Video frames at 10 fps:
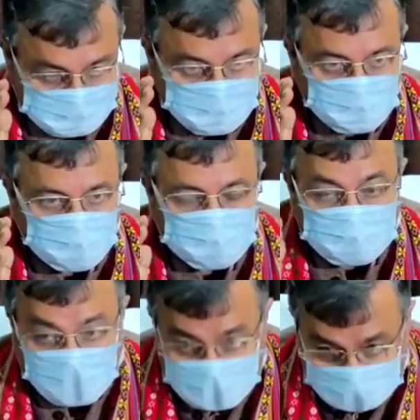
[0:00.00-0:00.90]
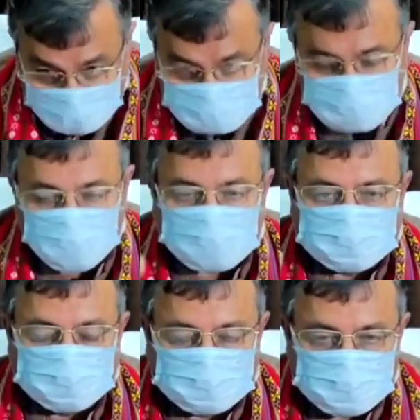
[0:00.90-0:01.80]
সেজন্য আগামী সোমবার
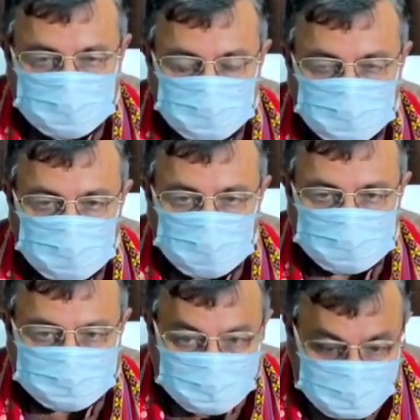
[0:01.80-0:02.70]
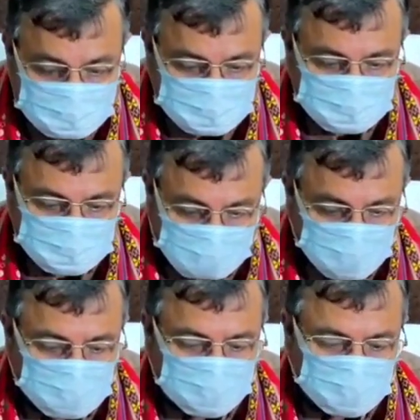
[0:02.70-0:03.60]
থেকে তিরিশ
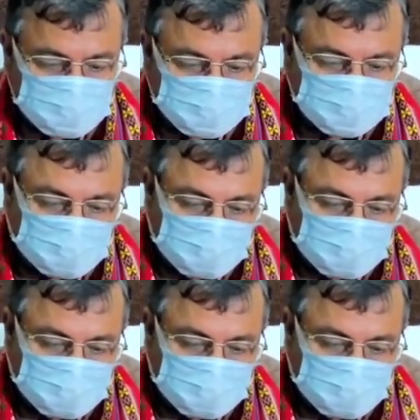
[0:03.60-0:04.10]
জানুয়ারি পর্যন্ত